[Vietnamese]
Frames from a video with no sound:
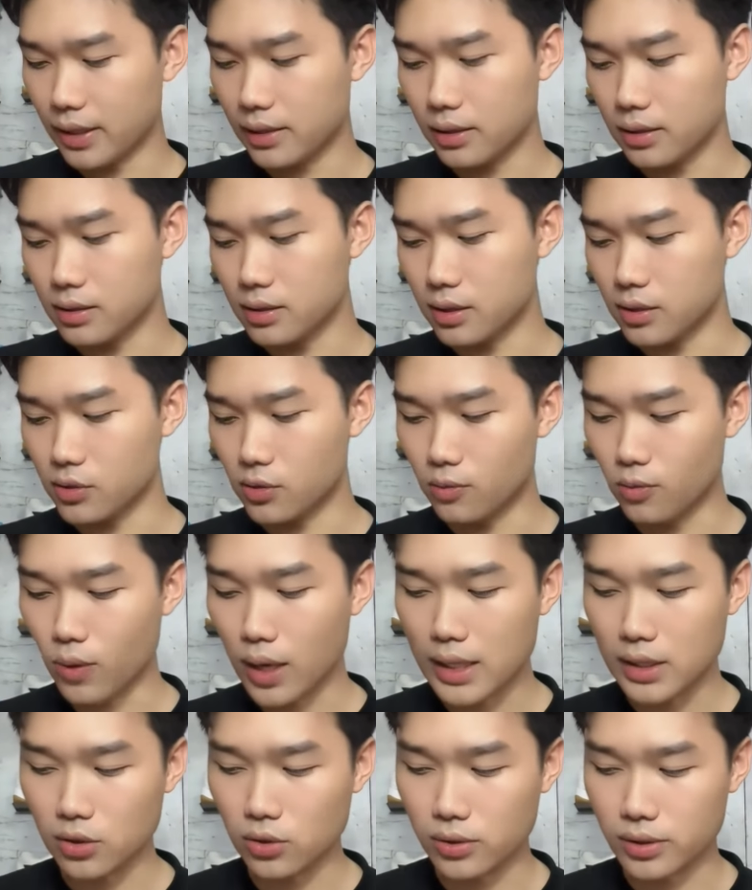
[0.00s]
đã từng sử dụng
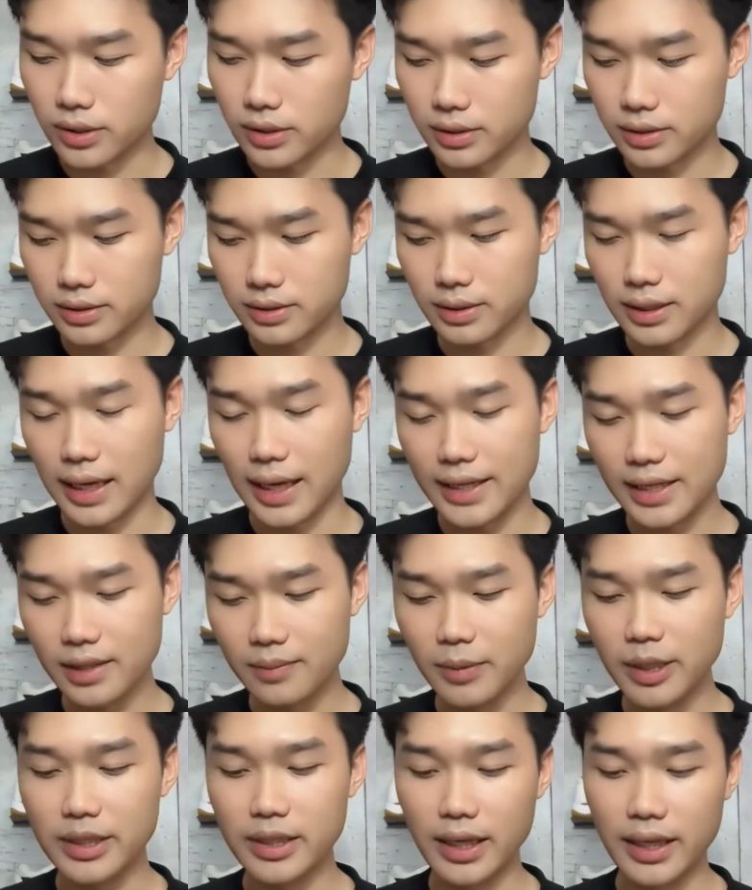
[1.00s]
qua rồi cá
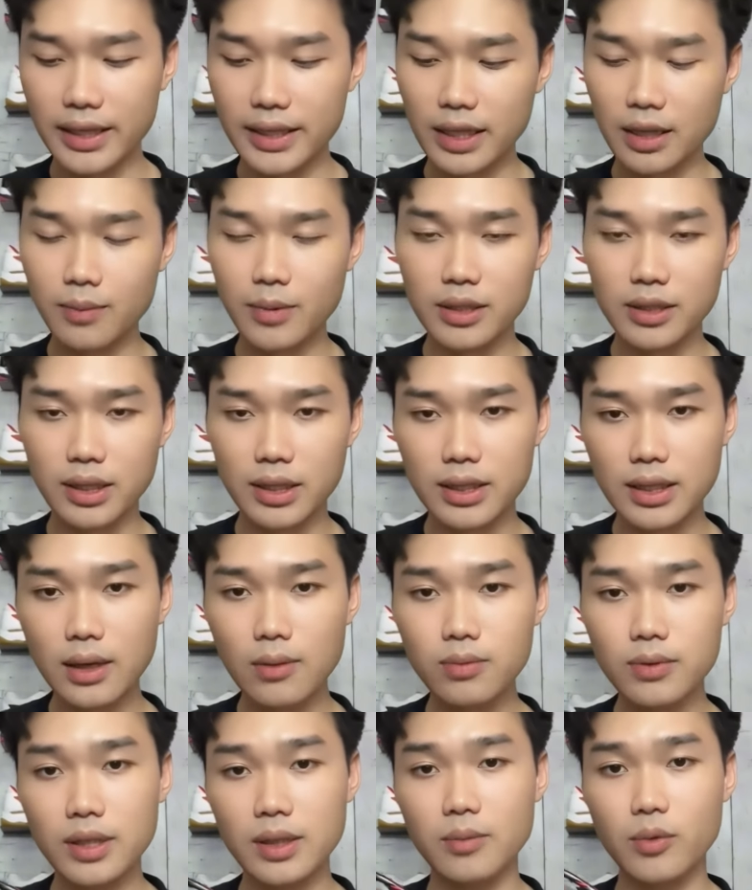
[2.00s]
nhân mình thấy nếu mà tấn
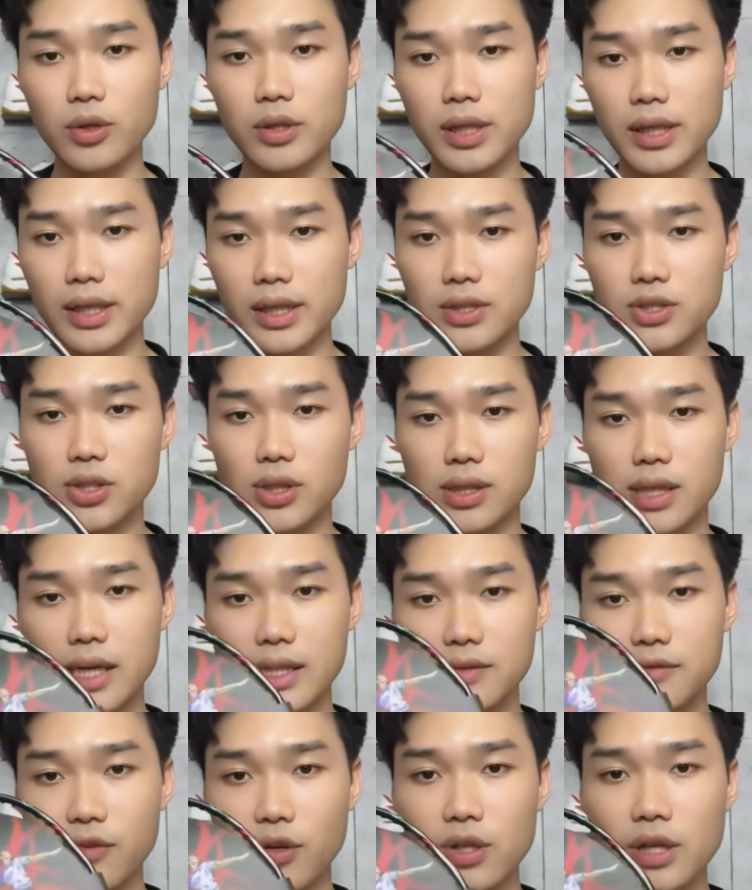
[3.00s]
công thì mọi người nên chọn
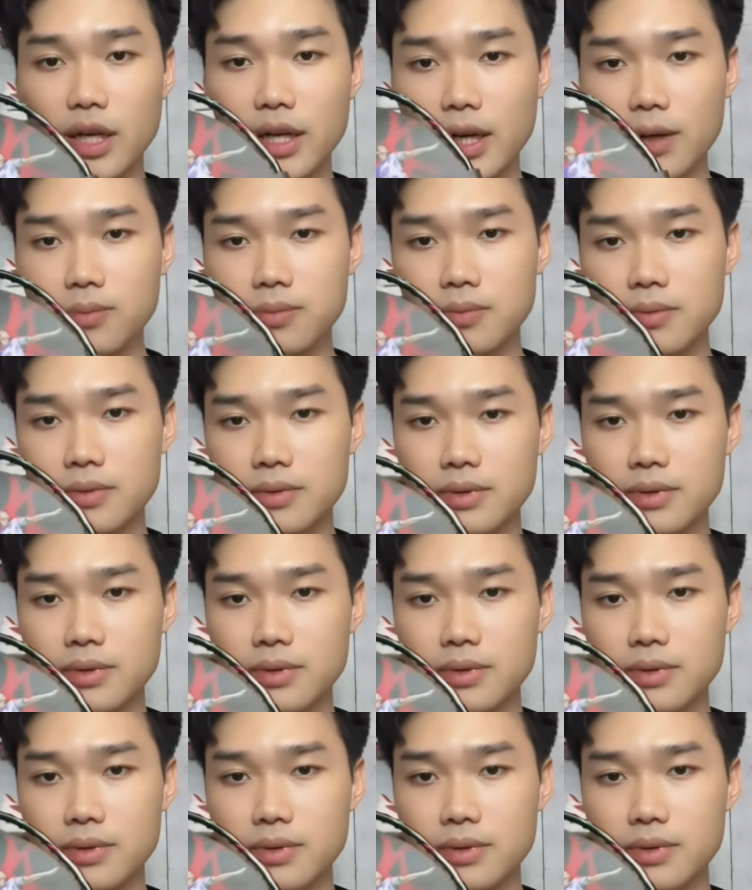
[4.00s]
export canon